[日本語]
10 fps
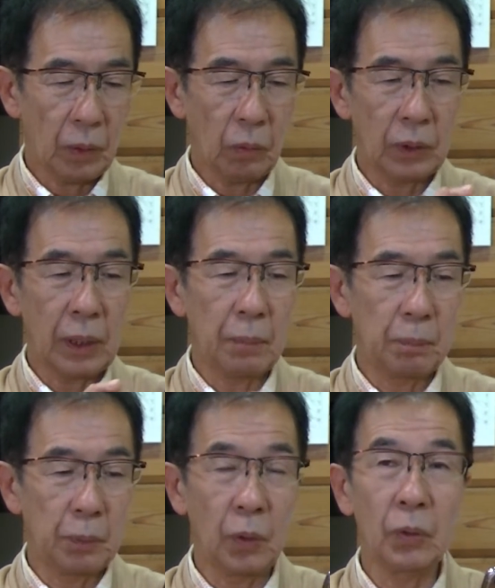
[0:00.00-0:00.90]
ここ札
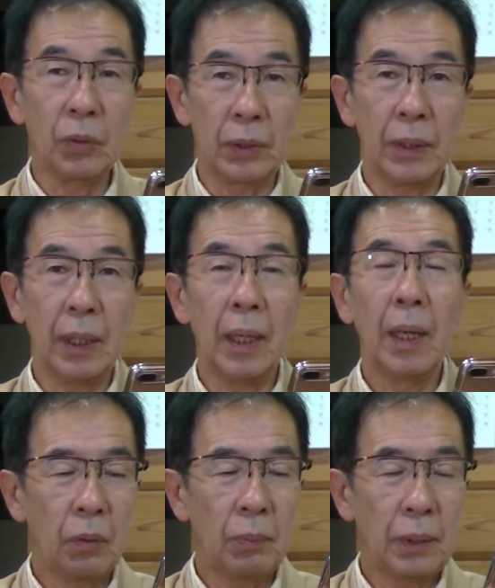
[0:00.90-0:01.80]
幌のですね、
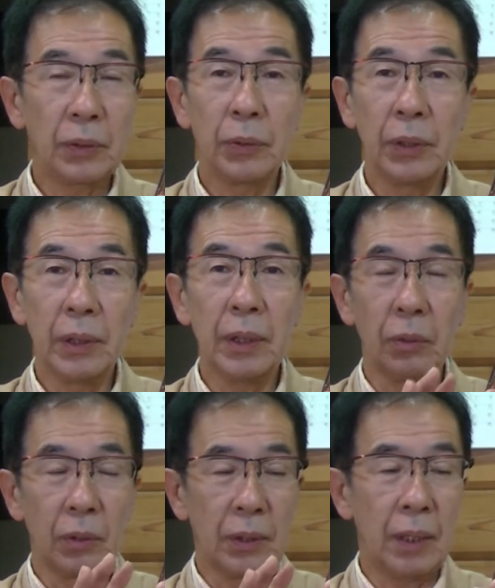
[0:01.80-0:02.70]
まあ、3D
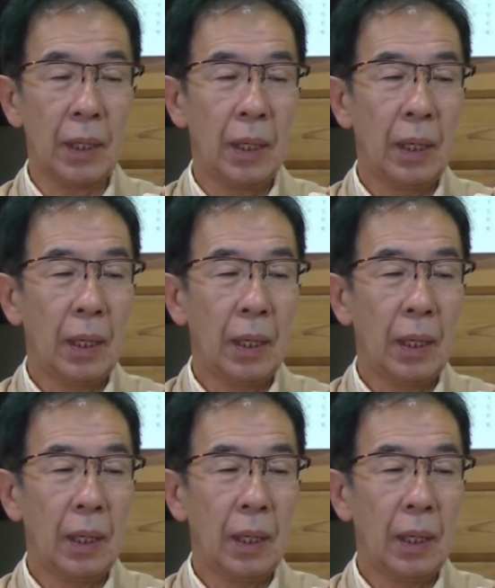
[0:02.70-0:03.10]
のですね